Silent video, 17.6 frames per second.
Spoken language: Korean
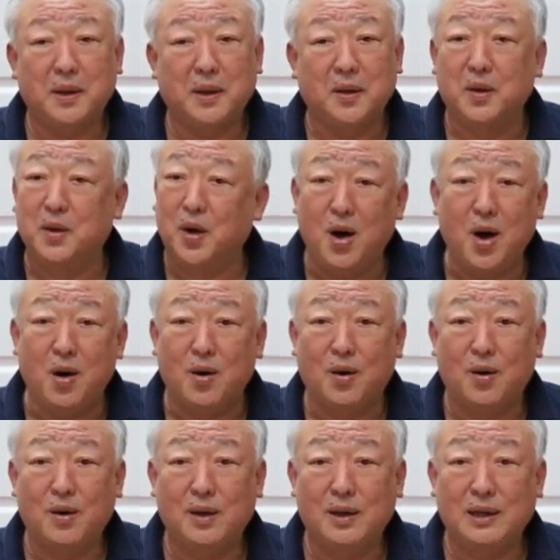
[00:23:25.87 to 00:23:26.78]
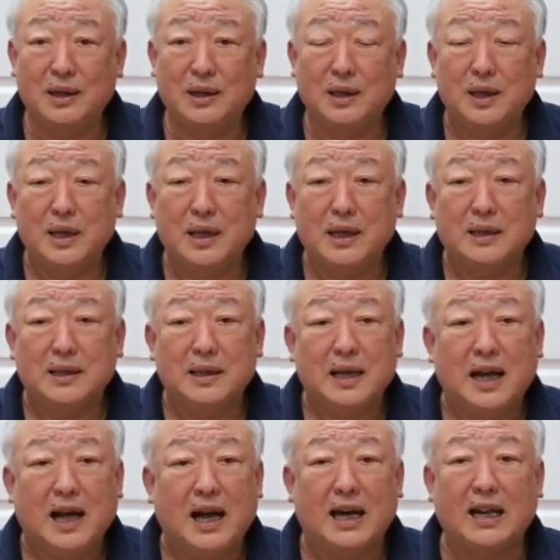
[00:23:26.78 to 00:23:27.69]
No.
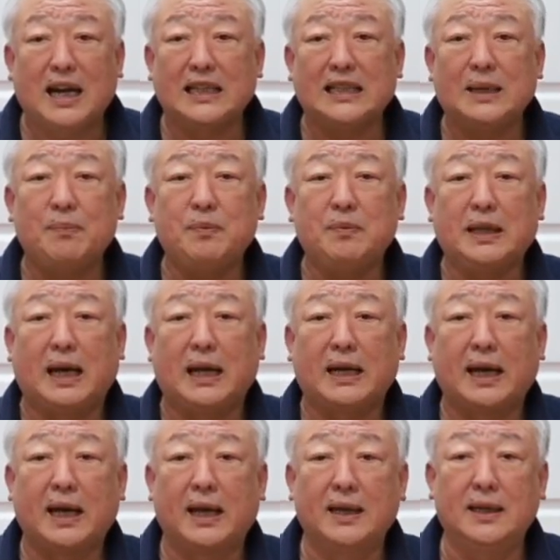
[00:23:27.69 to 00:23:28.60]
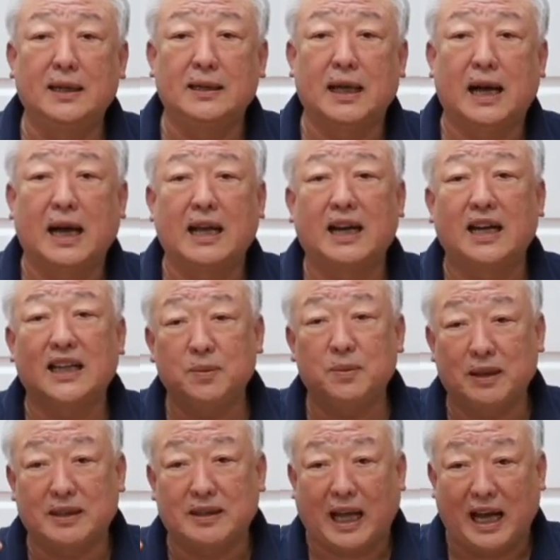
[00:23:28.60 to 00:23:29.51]
하나님 나라에는
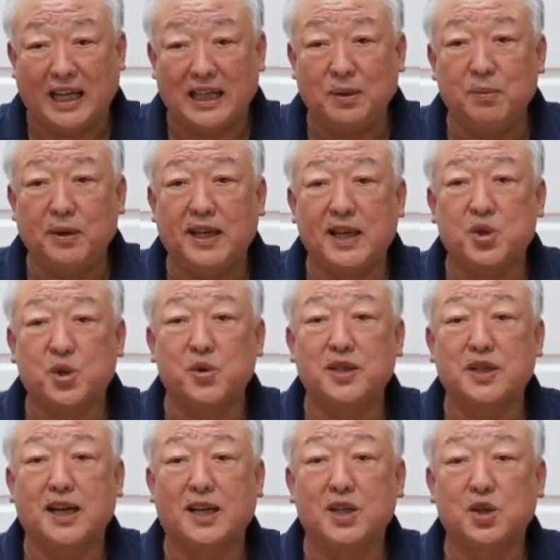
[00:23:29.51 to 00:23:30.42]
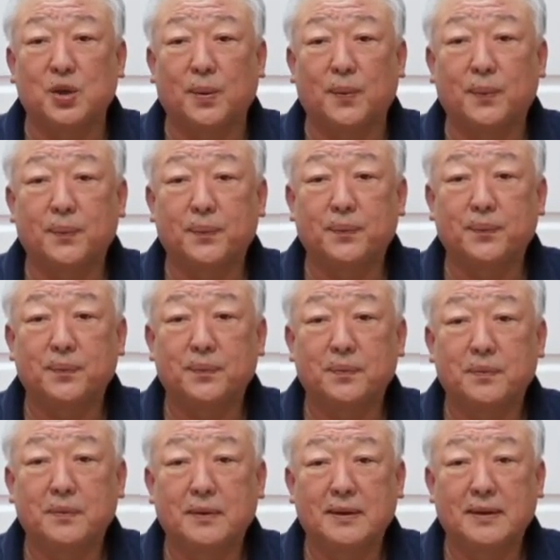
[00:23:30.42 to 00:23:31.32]
하나님이 타이밍이 존재하죠.
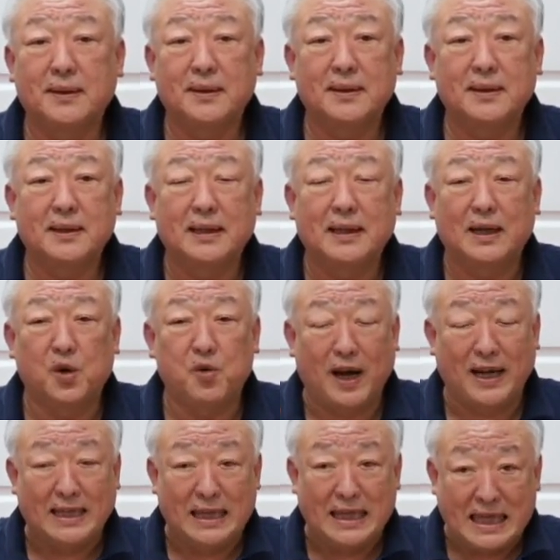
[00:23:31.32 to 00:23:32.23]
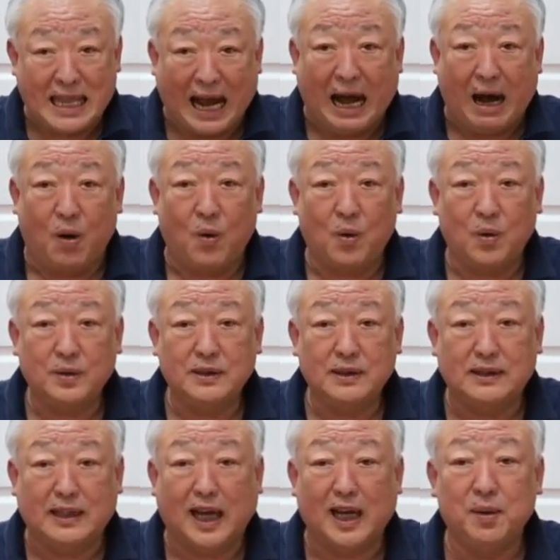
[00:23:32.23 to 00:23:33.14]
Right now. 이
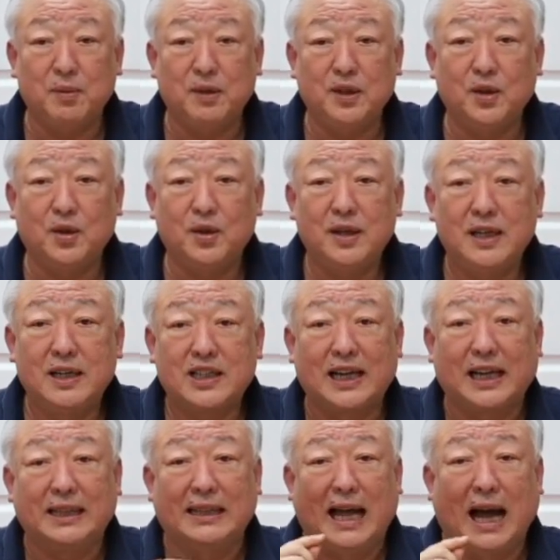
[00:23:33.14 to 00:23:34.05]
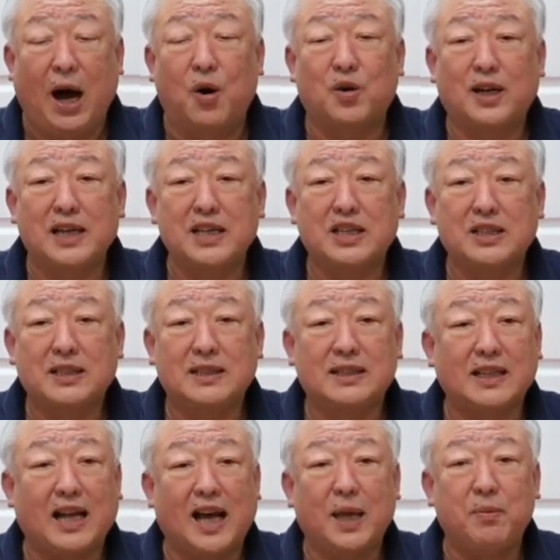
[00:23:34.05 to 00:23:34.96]
타이밍이요. 제가 now라는
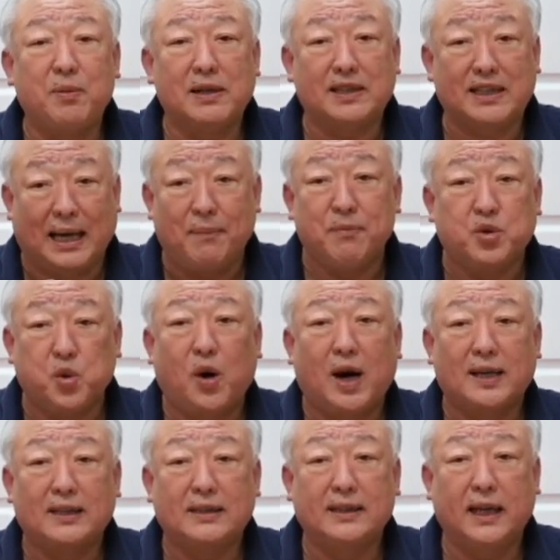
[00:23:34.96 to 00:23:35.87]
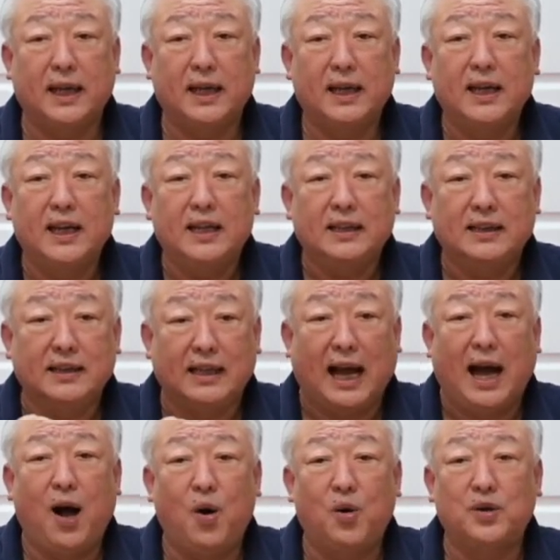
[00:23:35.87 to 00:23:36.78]
타이밍을 참 좋아하는데
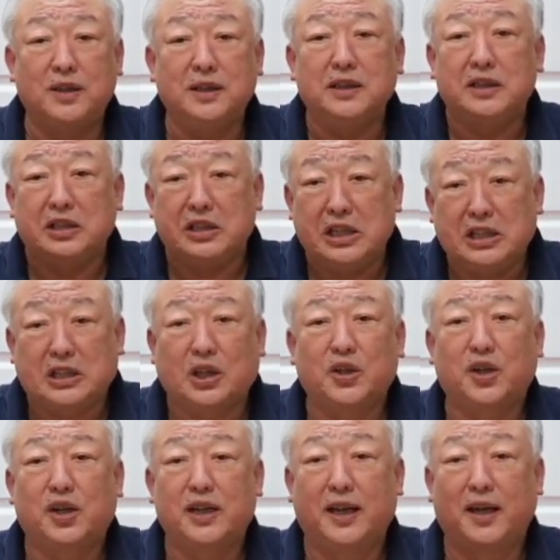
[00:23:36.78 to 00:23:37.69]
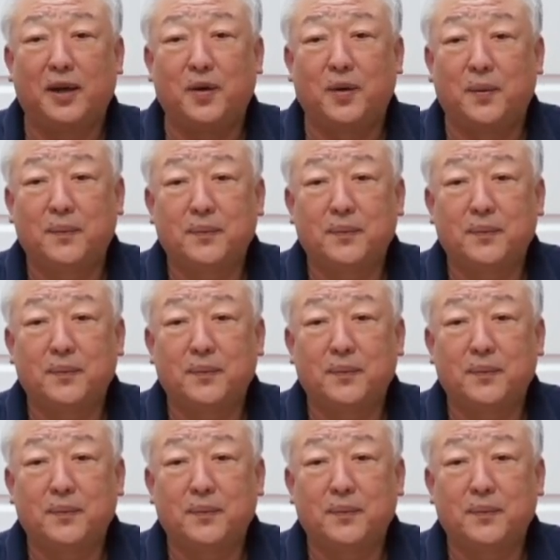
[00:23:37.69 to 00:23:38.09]
나오는 이터널이에요.